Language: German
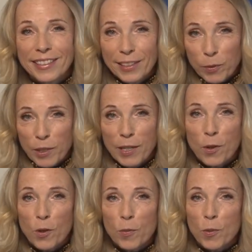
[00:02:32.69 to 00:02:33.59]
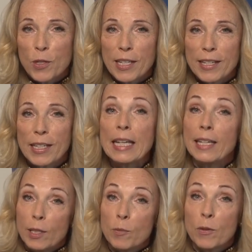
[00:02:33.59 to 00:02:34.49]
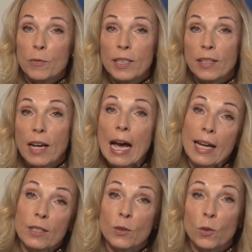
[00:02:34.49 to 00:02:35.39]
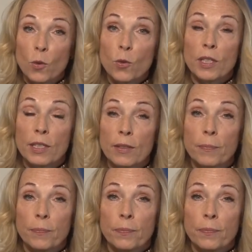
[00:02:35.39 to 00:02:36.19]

lieber Herr Hornbostel, immer wieder hart gerungen.